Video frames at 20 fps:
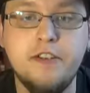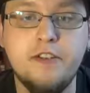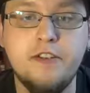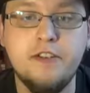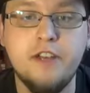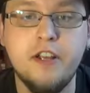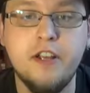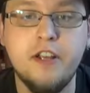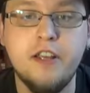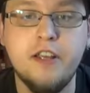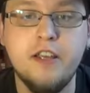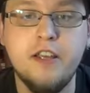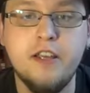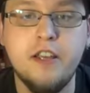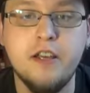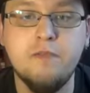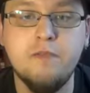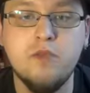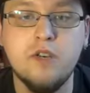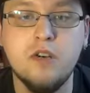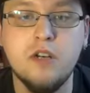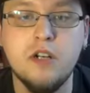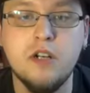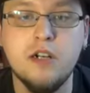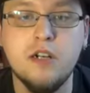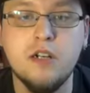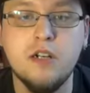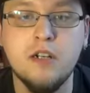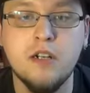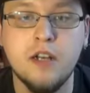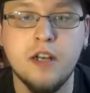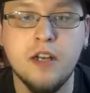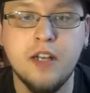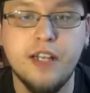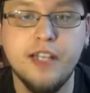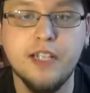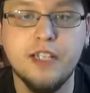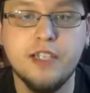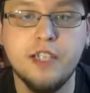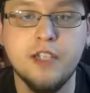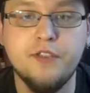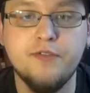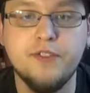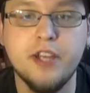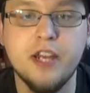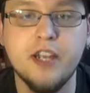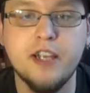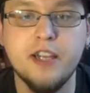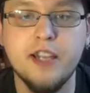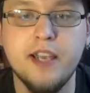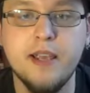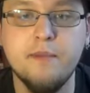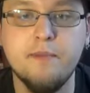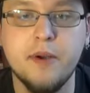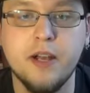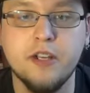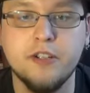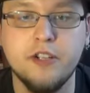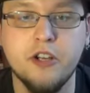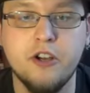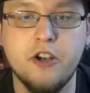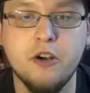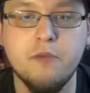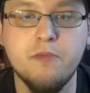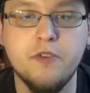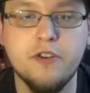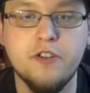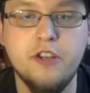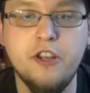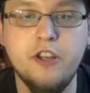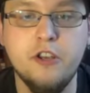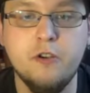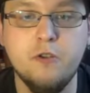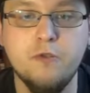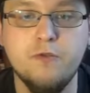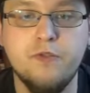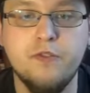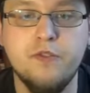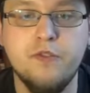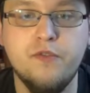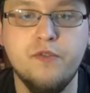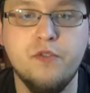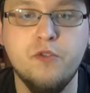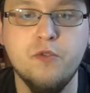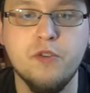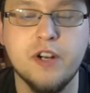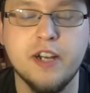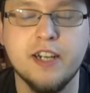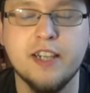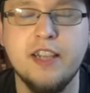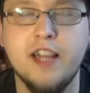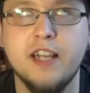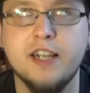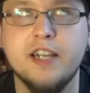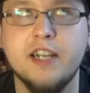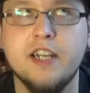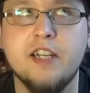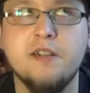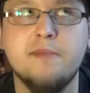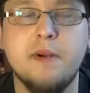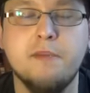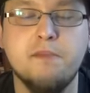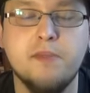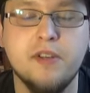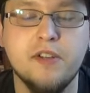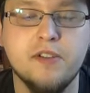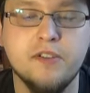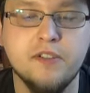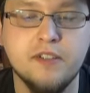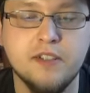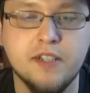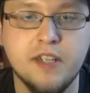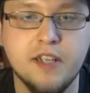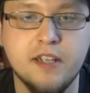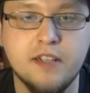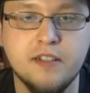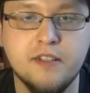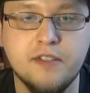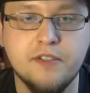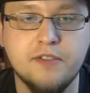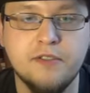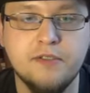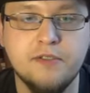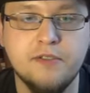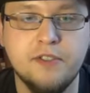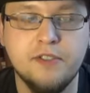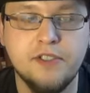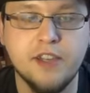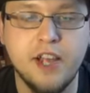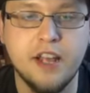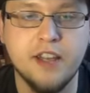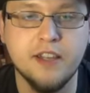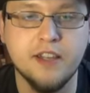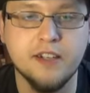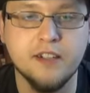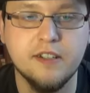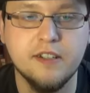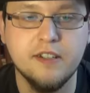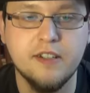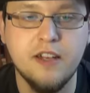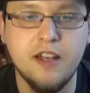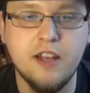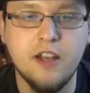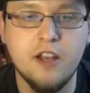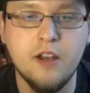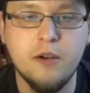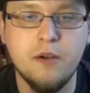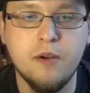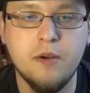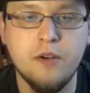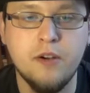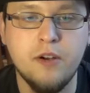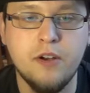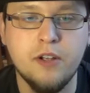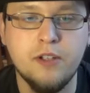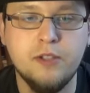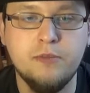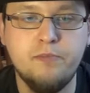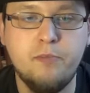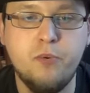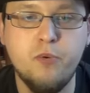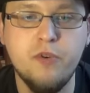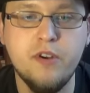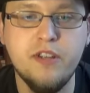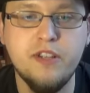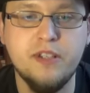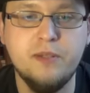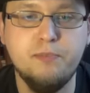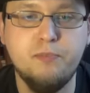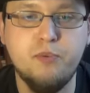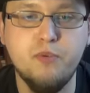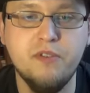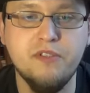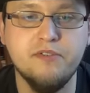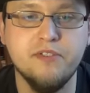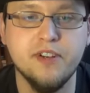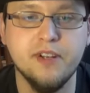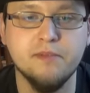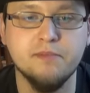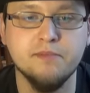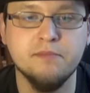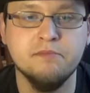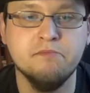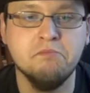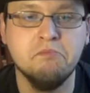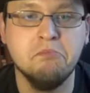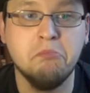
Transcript: strzeli jabola. Jesteś w tajnej bazie komorników w górach, dlatego mam pieniądze. W ścianach. Spłyń z pływem.